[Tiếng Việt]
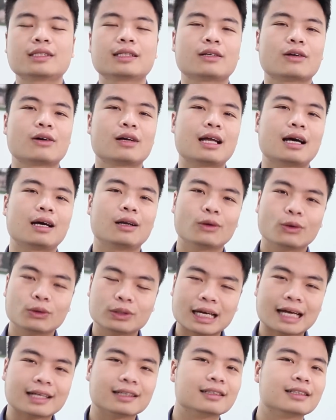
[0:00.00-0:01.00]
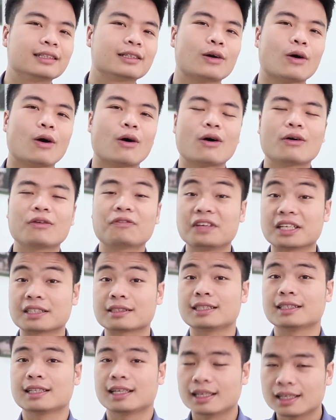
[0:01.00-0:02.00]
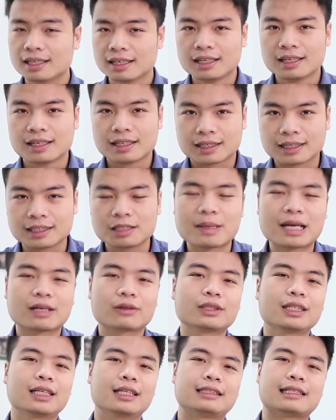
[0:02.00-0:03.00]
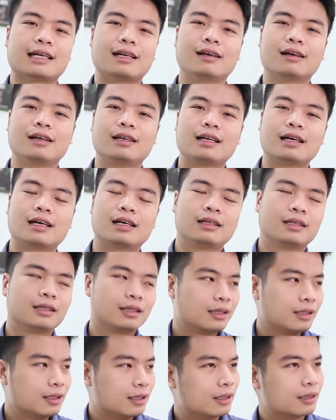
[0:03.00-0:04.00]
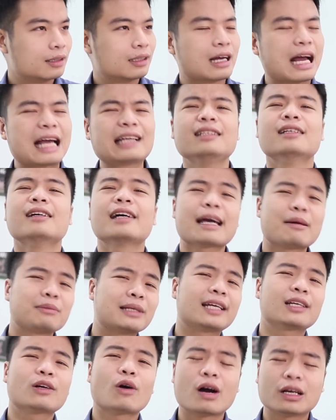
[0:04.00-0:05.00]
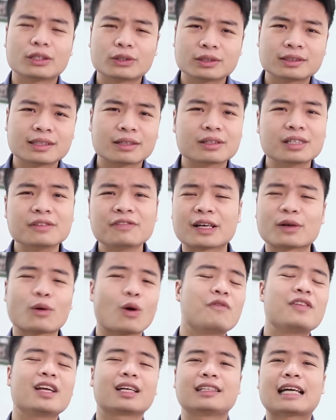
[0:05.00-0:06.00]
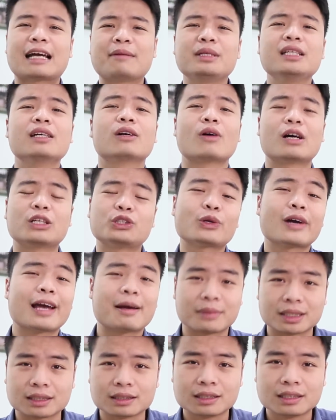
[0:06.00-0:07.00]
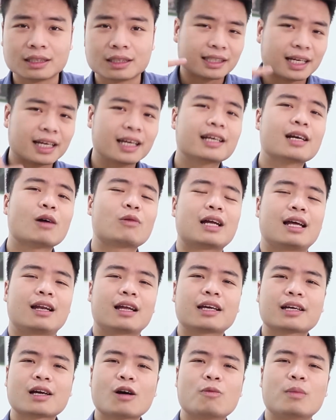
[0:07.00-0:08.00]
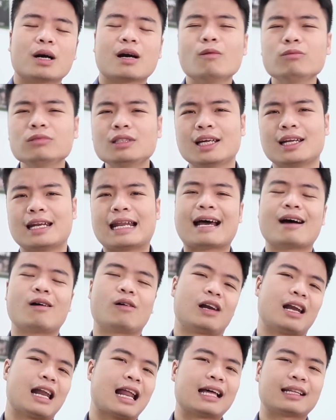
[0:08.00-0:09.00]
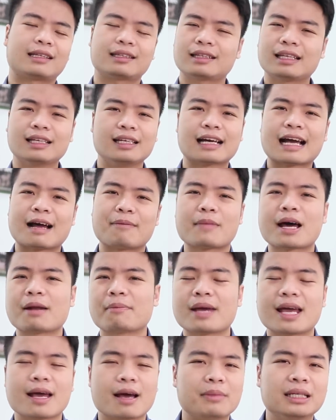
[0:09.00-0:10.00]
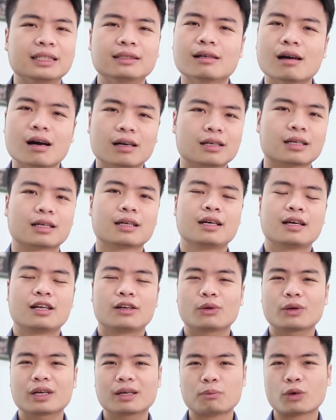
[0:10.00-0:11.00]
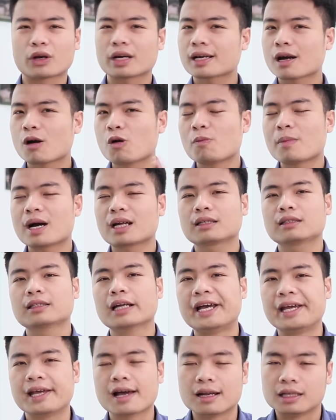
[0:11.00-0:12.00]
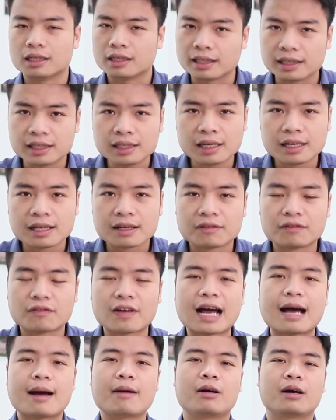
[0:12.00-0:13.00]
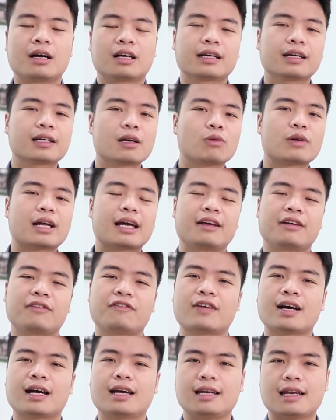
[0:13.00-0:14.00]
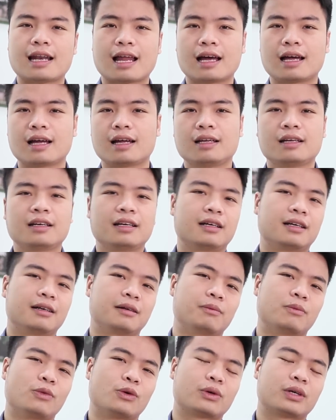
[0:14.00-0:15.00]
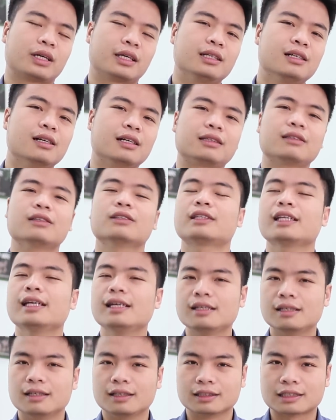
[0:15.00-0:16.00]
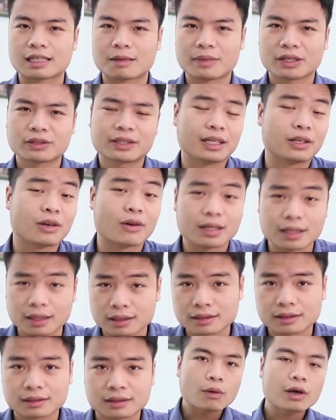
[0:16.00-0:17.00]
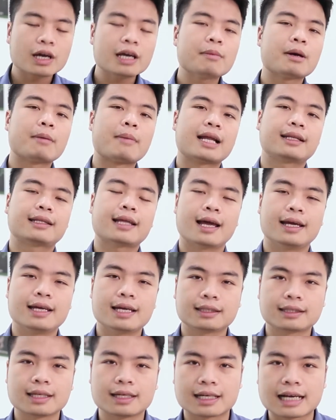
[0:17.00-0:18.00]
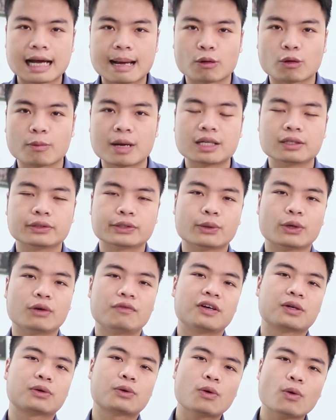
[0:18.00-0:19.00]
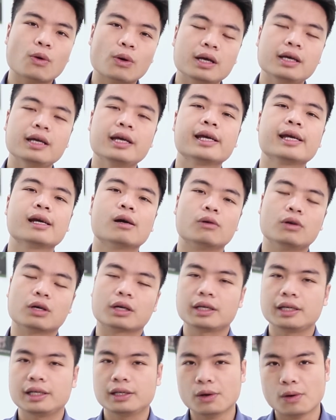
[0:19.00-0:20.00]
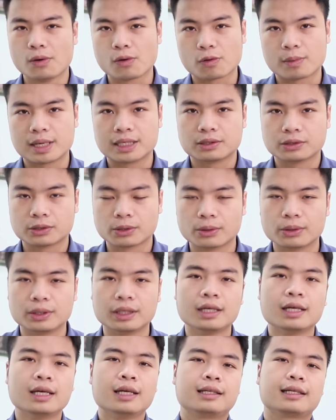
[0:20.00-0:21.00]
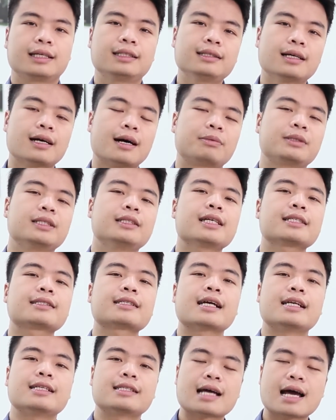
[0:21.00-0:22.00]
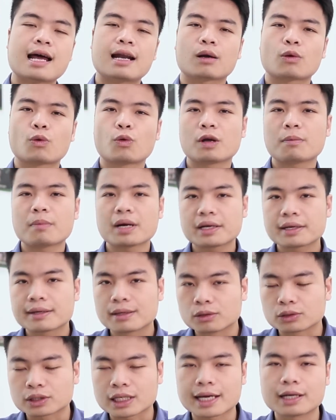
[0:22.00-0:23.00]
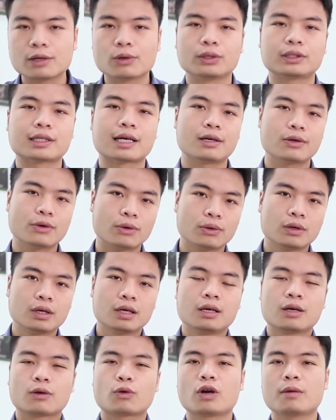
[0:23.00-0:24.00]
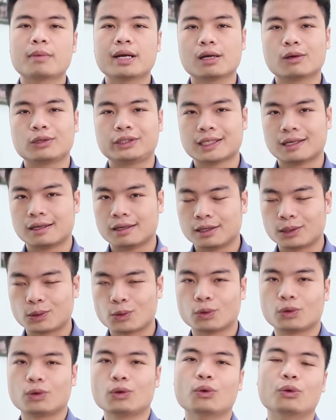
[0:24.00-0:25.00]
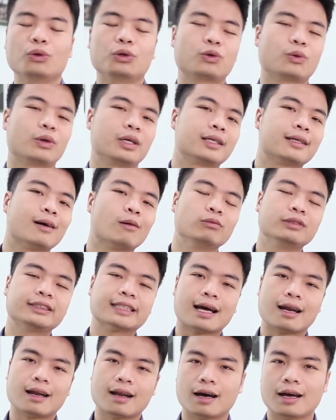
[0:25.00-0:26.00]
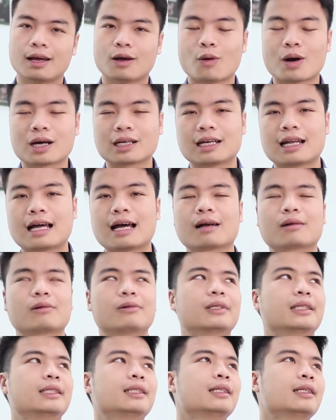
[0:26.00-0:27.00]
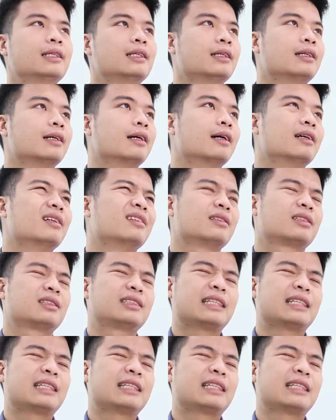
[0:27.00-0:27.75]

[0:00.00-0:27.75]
thì cô ấy sẽ nói là alo thì anh ơi có việc gì thế. Đấy, thì bạn có thể trả lời là Ờ, anh nhớ em thì anh gọi thôi, sao cứ phải có việc thì anh mới được gọi cho em à? Bạn thấy cái câu này là cái câu mà không thể nào là tình cảm bạn bè bình thường được. Một cái câu mang đầy ẩn ý, và cái câu này phải là một cái người tự tin thì người ta mới có thể nói được. Sau khi mà bạn thể hiện tình cảm của bạn rồi và cô ấy hiểu được ý đồ của bạn rồi, thì cái trường hợp thứ nhất xảy ra là cô ấy bắt đầu thay đổi thái độ. Cô ấy bắt đầu trả lời cụt lủn, cô ấy không trả lời, hoặc là cô ấy uh,